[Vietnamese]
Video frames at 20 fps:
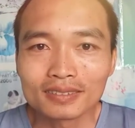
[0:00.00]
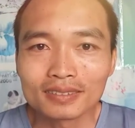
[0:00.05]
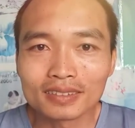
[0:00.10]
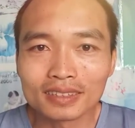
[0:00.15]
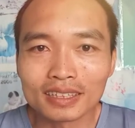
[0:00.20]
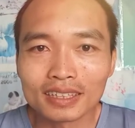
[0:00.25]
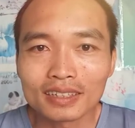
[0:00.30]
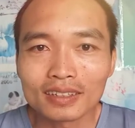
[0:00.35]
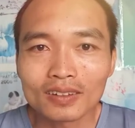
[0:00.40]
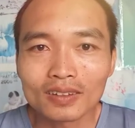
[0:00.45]

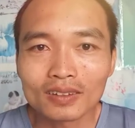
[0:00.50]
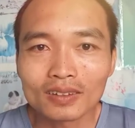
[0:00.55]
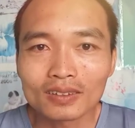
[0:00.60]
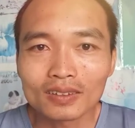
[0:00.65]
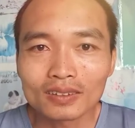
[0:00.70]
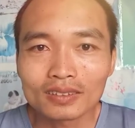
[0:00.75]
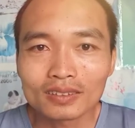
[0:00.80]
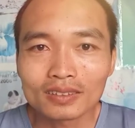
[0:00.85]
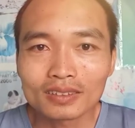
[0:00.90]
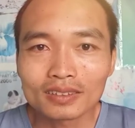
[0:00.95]
những cái
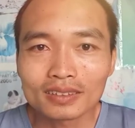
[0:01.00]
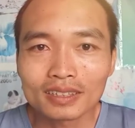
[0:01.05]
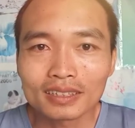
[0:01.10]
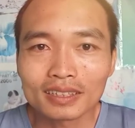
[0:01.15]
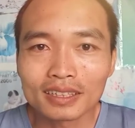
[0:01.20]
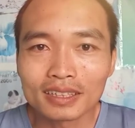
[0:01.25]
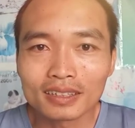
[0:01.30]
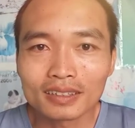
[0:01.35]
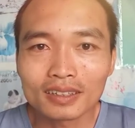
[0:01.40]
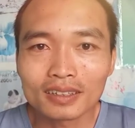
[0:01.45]

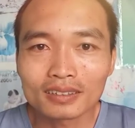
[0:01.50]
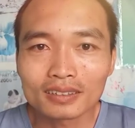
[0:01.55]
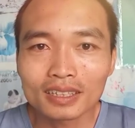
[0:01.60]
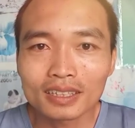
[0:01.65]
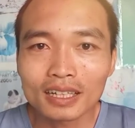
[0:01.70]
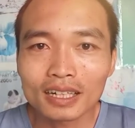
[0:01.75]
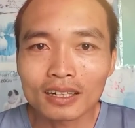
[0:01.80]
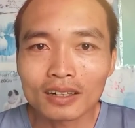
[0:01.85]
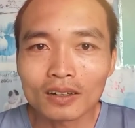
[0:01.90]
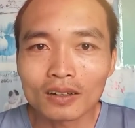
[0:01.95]
cái tiếng nó
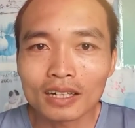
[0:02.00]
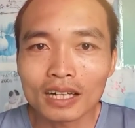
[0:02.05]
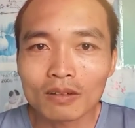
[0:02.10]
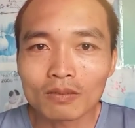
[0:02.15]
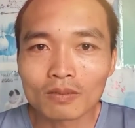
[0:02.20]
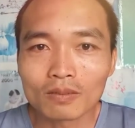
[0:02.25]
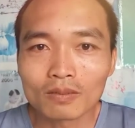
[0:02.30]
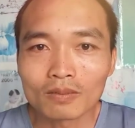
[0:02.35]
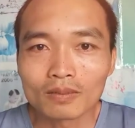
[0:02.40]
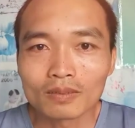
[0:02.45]
rất là khó
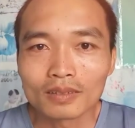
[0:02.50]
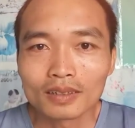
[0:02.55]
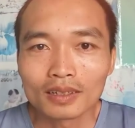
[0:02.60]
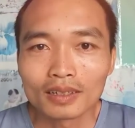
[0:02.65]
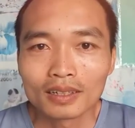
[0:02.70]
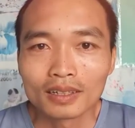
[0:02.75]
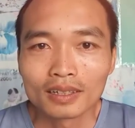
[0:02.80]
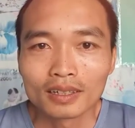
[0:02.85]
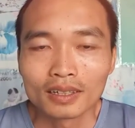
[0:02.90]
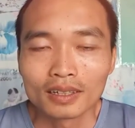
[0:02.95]
đọc.
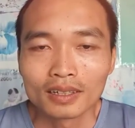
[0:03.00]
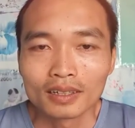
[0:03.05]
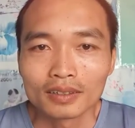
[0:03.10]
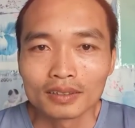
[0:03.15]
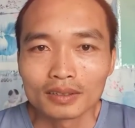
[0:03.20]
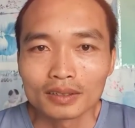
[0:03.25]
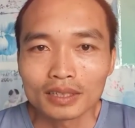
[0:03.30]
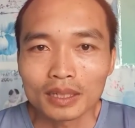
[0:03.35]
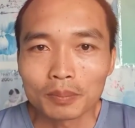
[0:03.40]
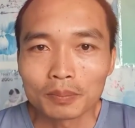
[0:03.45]

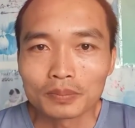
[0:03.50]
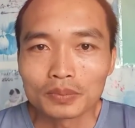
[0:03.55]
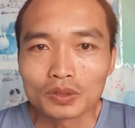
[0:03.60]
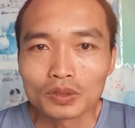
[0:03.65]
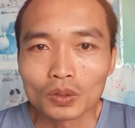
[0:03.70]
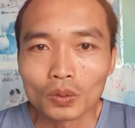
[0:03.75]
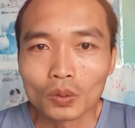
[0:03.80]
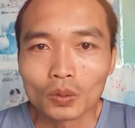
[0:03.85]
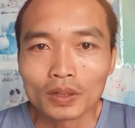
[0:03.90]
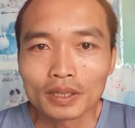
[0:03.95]
Tập
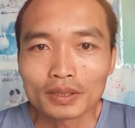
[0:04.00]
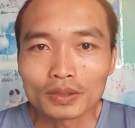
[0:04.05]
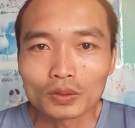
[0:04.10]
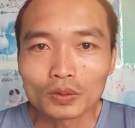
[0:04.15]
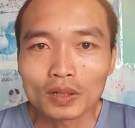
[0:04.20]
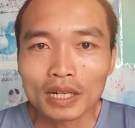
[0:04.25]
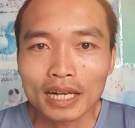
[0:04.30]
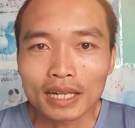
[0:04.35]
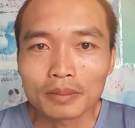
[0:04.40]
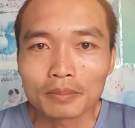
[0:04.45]
chú này,
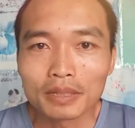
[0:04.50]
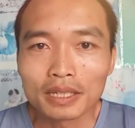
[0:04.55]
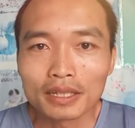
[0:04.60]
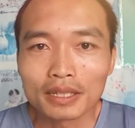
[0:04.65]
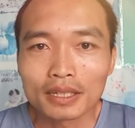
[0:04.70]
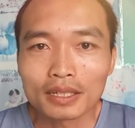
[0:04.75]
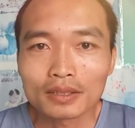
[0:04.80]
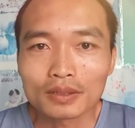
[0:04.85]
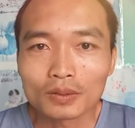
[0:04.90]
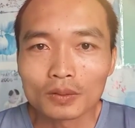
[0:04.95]
chú Đại
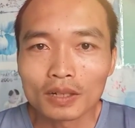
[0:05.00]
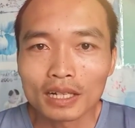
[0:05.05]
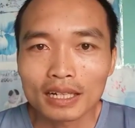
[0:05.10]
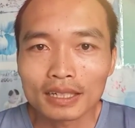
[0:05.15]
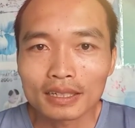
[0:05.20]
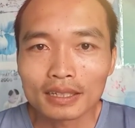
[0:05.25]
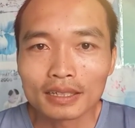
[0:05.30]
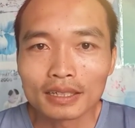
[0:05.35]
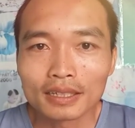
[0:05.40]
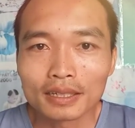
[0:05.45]
Bi, chú
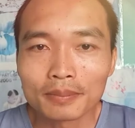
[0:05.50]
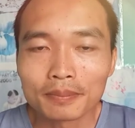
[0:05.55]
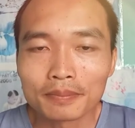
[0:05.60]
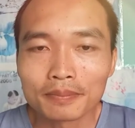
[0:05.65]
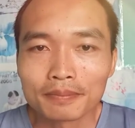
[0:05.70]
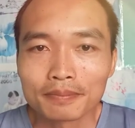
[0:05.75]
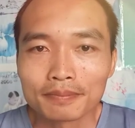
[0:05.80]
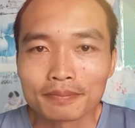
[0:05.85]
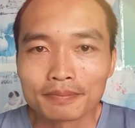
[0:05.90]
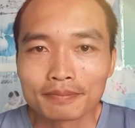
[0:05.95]
Lăng
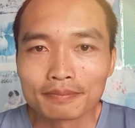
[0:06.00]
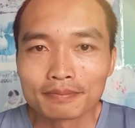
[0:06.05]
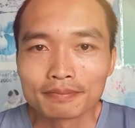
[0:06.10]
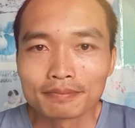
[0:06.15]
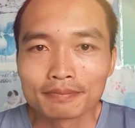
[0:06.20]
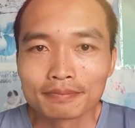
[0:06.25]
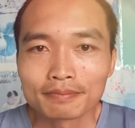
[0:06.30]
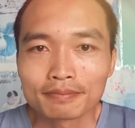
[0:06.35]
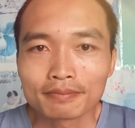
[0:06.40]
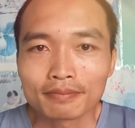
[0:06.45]
Nghiêm.
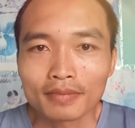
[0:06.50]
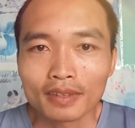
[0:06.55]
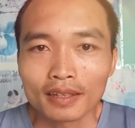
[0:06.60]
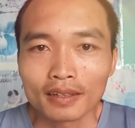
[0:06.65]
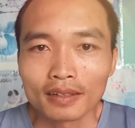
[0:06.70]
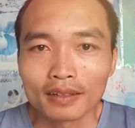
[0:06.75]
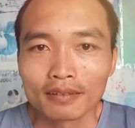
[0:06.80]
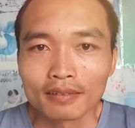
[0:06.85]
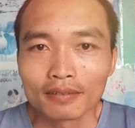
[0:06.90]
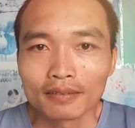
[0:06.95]

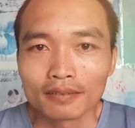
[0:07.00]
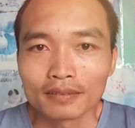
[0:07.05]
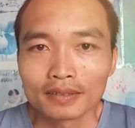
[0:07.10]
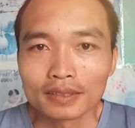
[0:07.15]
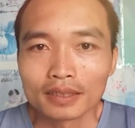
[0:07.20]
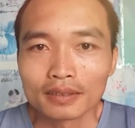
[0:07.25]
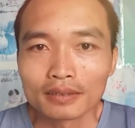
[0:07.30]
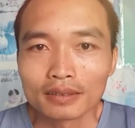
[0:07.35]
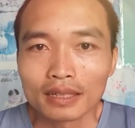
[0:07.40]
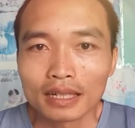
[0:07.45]

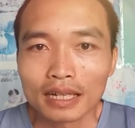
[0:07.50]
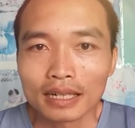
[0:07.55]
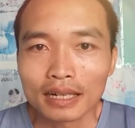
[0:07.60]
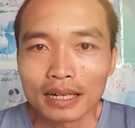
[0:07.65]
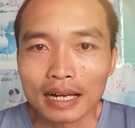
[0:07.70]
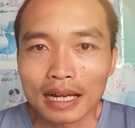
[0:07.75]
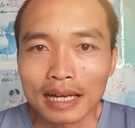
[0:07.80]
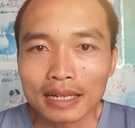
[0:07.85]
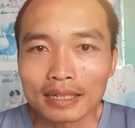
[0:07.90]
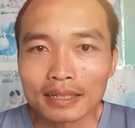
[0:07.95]
Nhưng
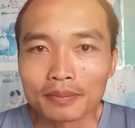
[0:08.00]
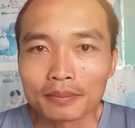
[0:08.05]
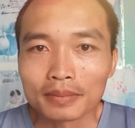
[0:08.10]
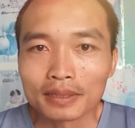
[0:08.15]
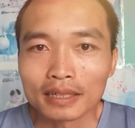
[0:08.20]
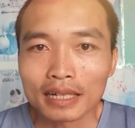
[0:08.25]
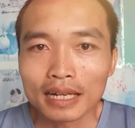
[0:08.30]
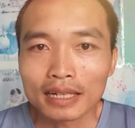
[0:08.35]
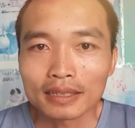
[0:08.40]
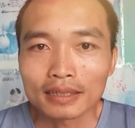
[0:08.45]
lần này
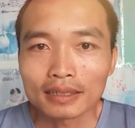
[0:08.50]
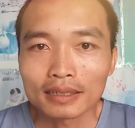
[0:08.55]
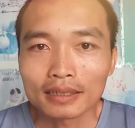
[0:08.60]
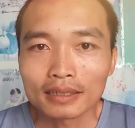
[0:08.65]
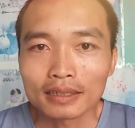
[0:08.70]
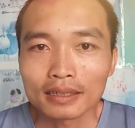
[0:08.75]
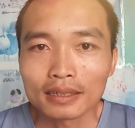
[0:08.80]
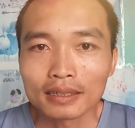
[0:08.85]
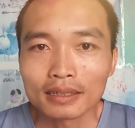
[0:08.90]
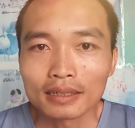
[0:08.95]
mình
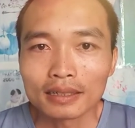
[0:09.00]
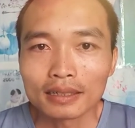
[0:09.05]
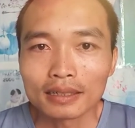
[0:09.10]
ăn